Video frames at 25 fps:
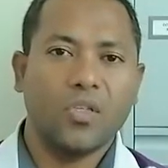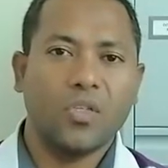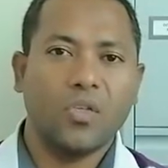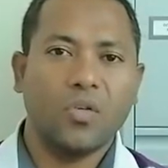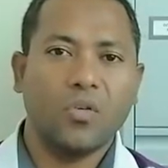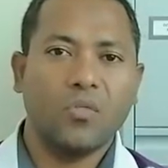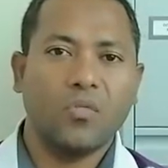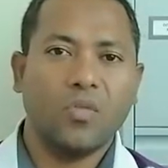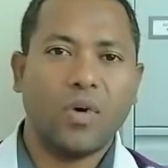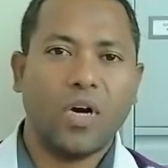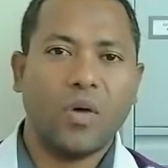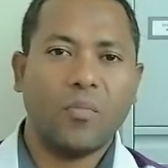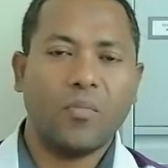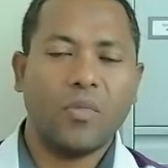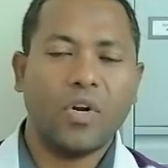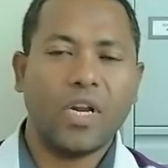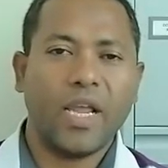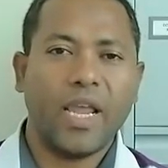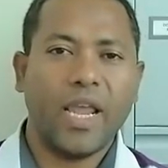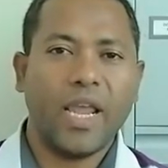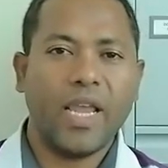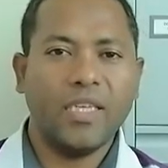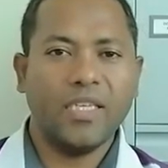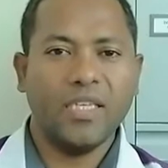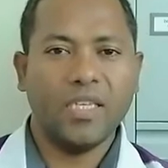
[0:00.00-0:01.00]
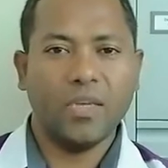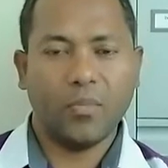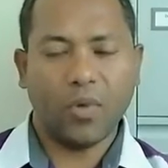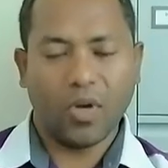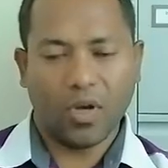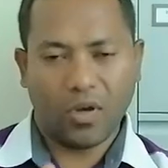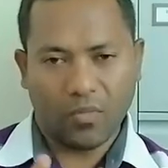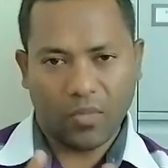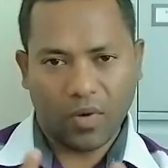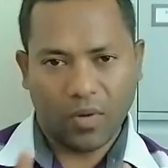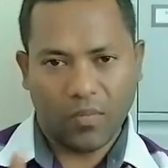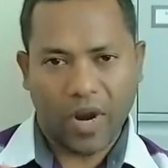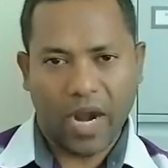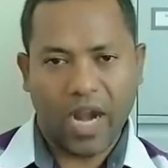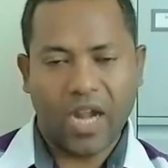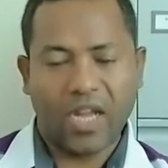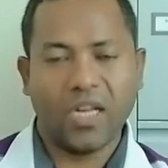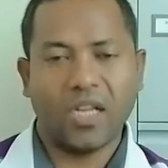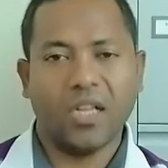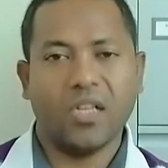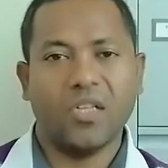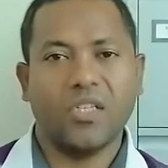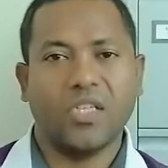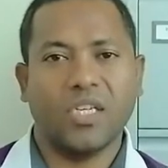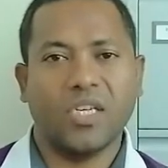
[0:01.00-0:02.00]
সো আমরা এই যে
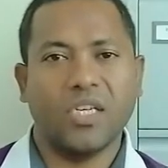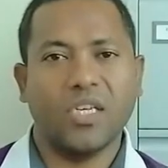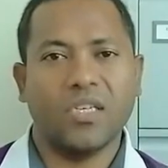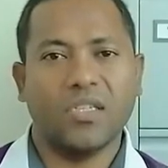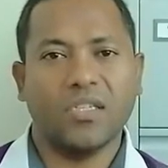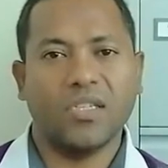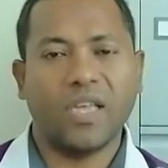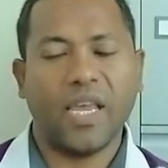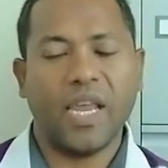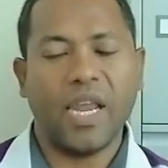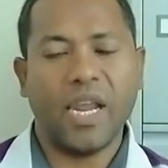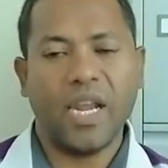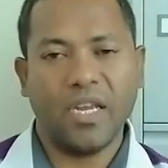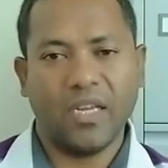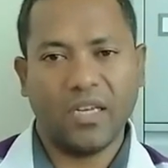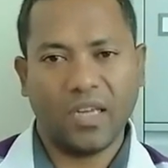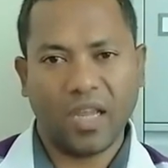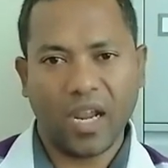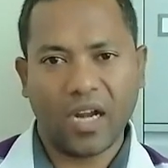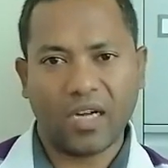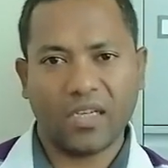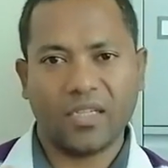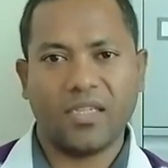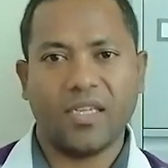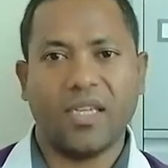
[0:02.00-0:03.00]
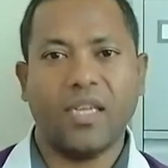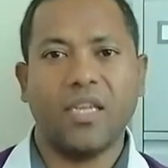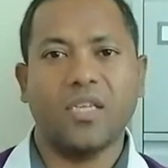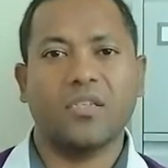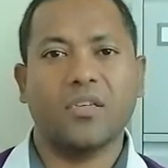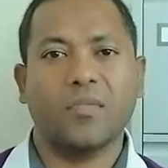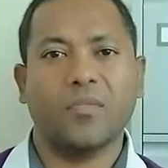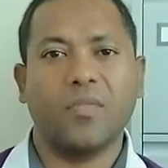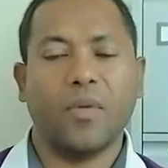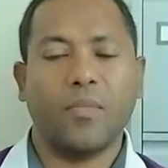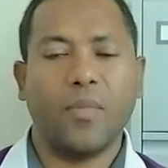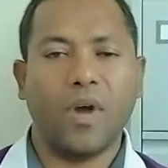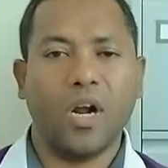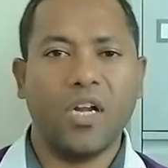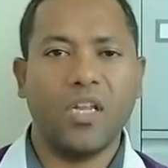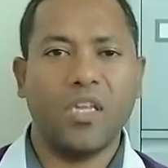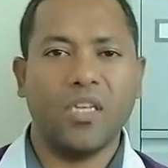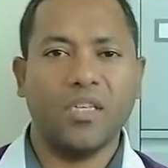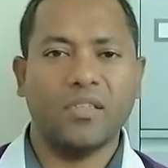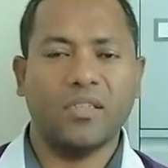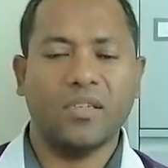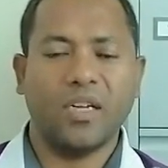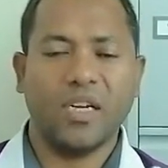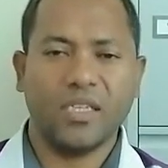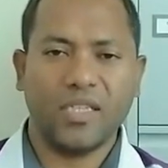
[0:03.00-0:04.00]
ভাইটাল চেঞ্জ দ্য ইন্টায়ার চেঞ্জ অফ দ্য বডি
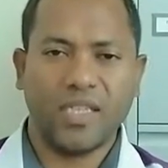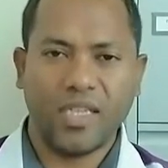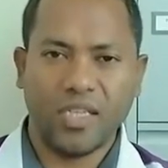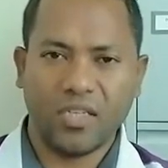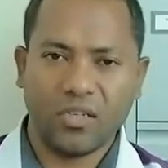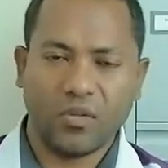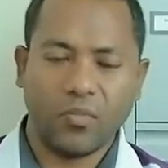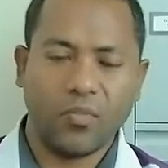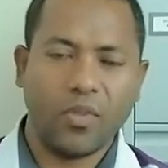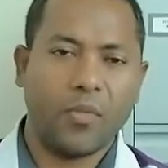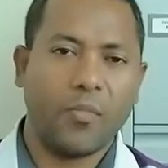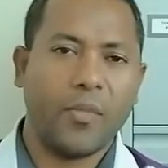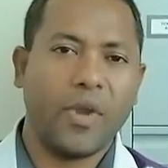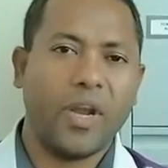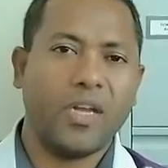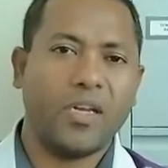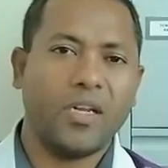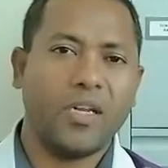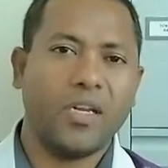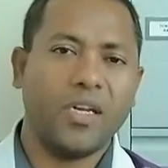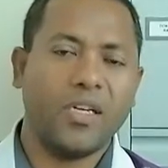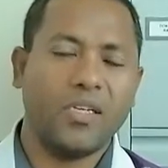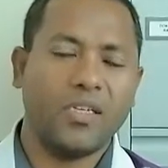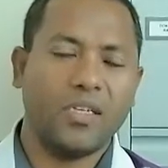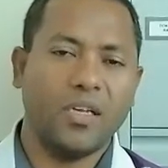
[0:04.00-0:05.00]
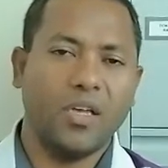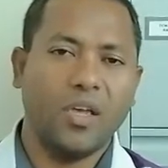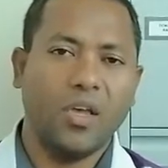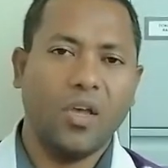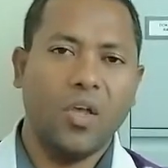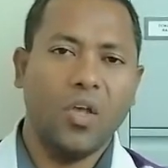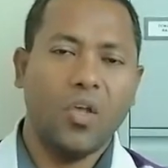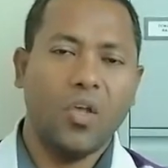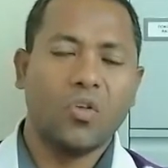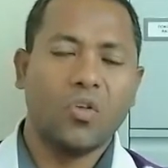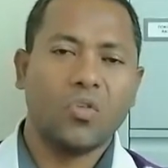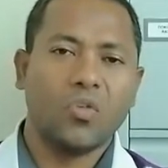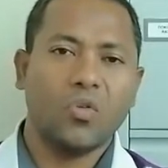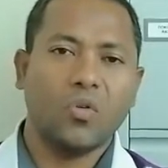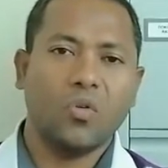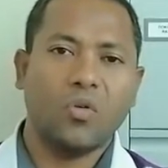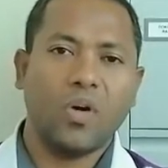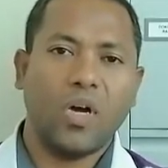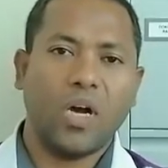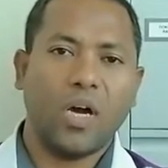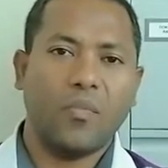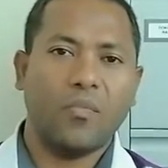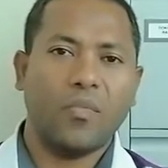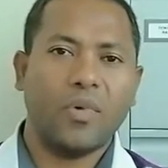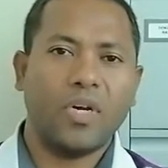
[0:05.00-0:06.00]
ইন্টায়ার চেঞ্জ অফ দ্য মেন্টালিটি সো
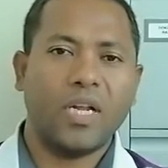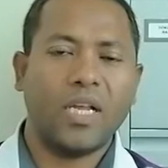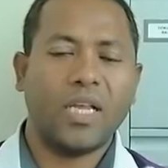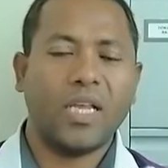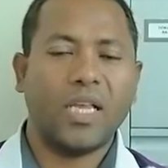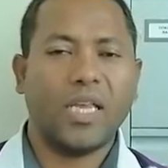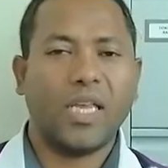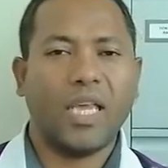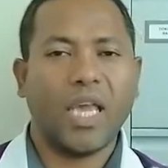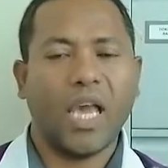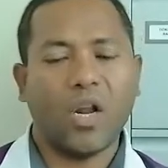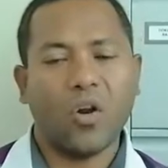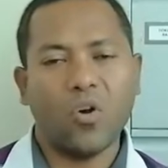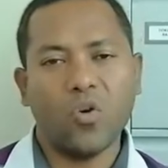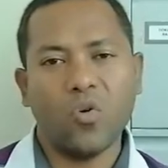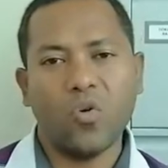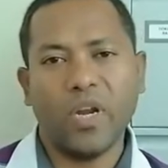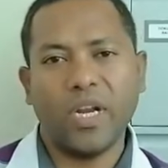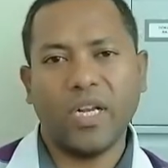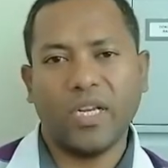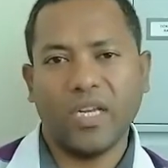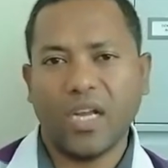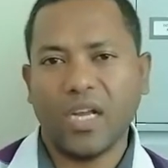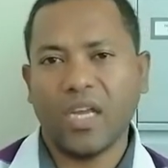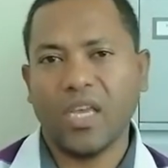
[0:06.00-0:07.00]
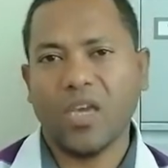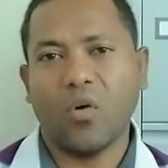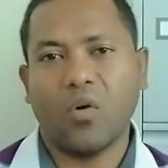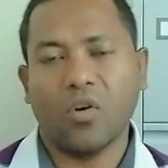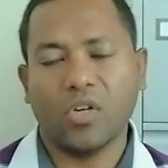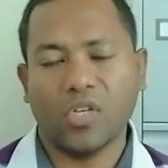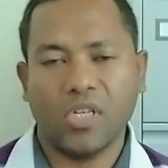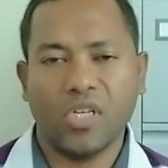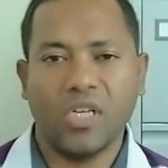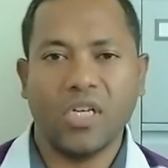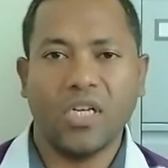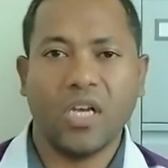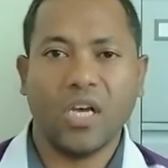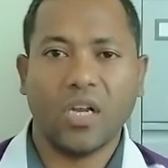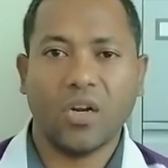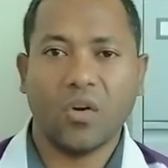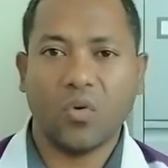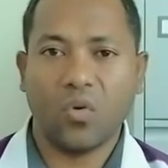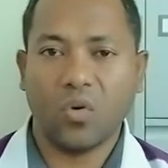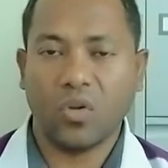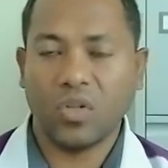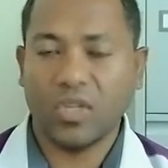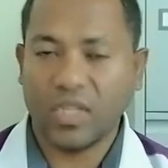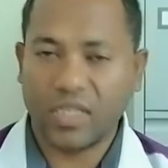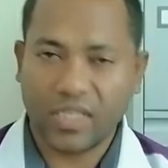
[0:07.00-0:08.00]
আমরা কেন এটাকে অস্বীকার
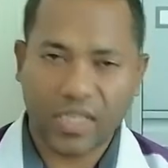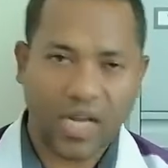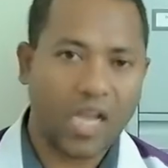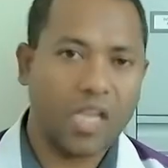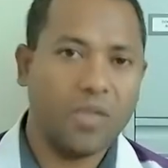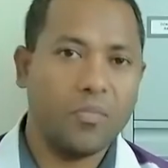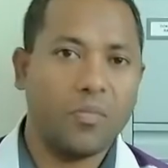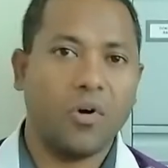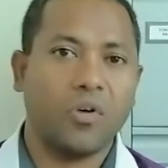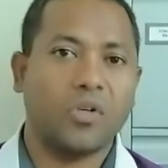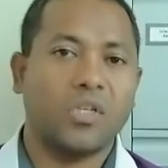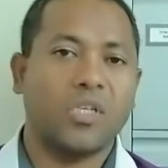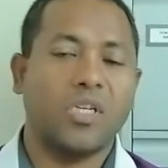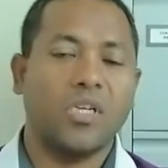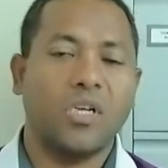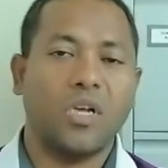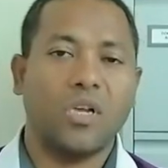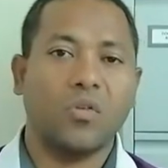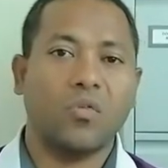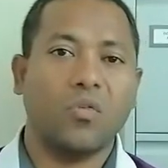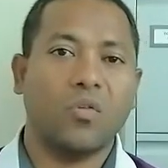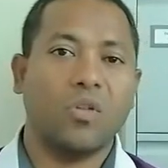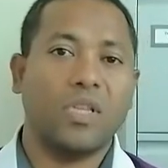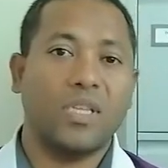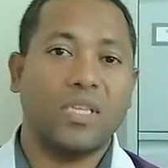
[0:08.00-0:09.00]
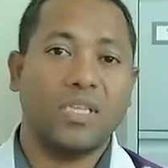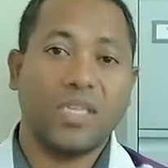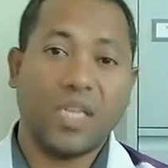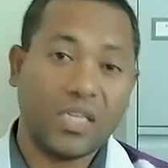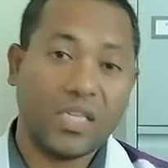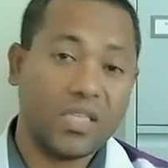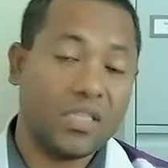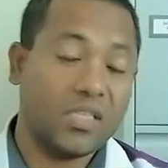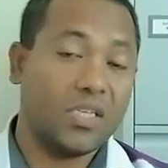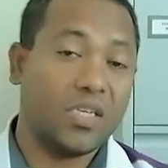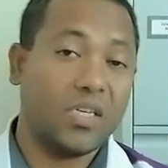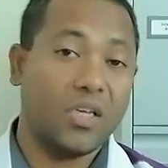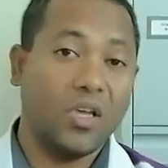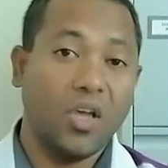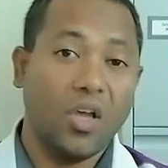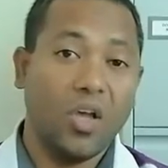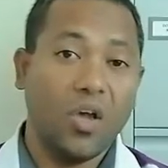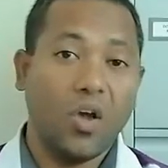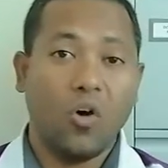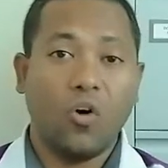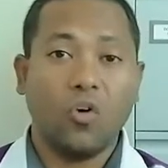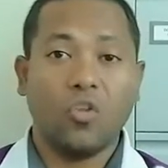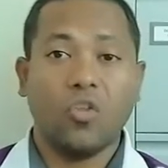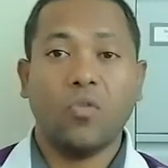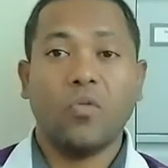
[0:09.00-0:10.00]
করতে চাই বা অস্বীকার করতে চাচ্ছি
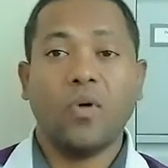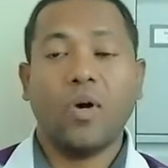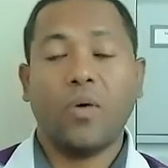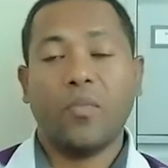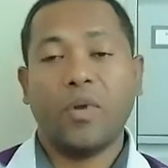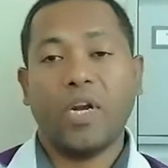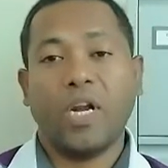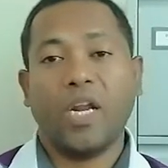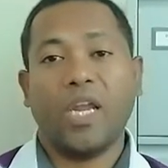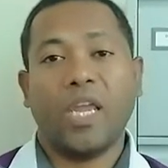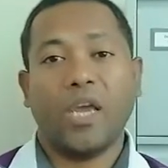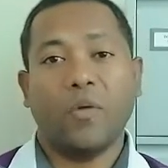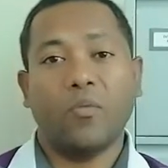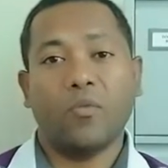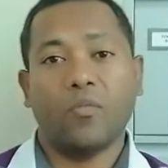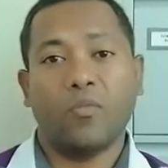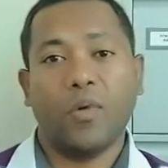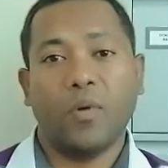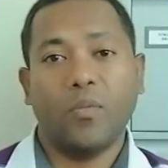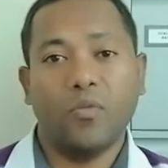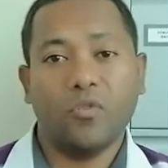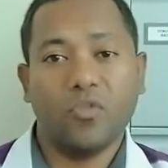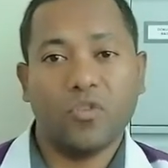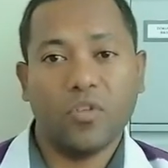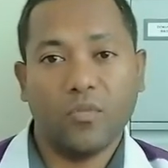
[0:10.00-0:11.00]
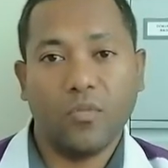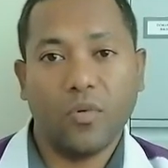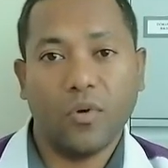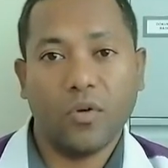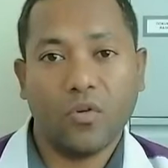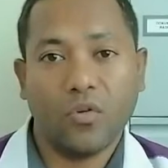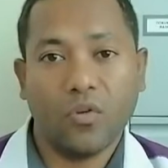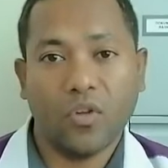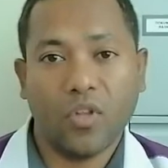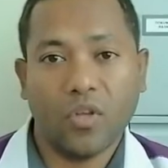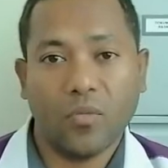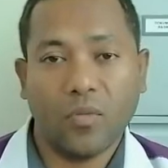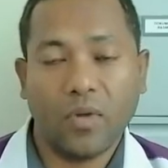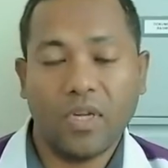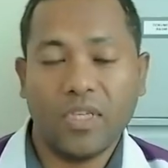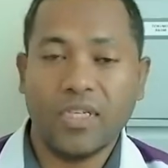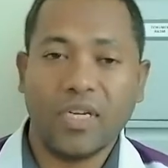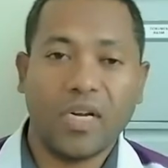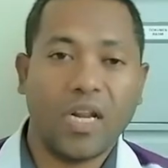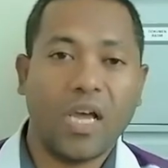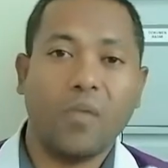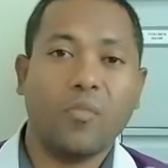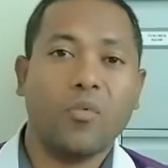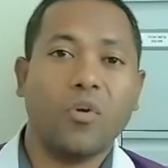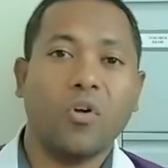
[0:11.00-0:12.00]
অথবা আমরা একে এমনভাবে উপস্থাপন করতে পারি
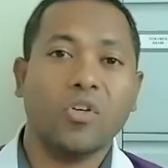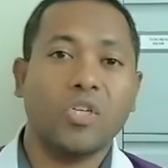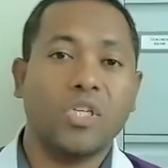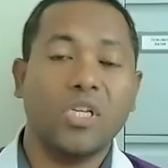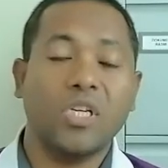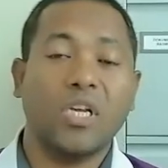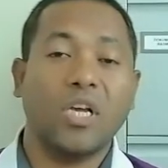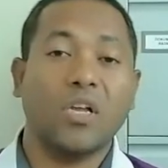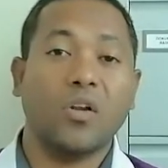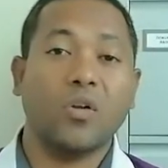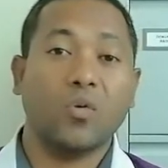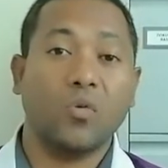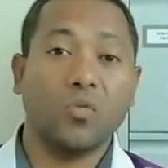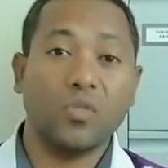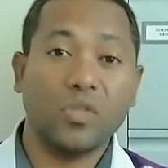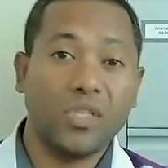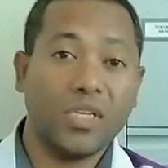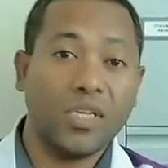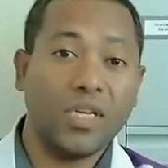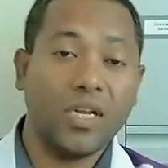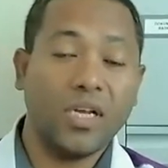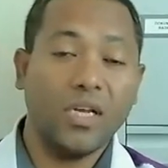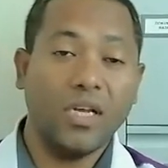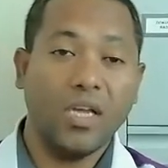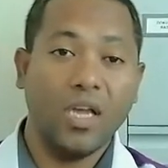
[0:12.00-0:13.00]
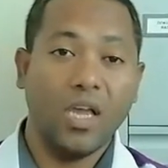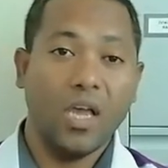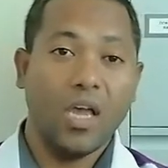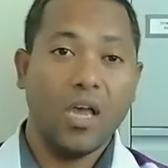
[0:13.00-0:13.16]
যে না আমরা অস্বীকার করছি না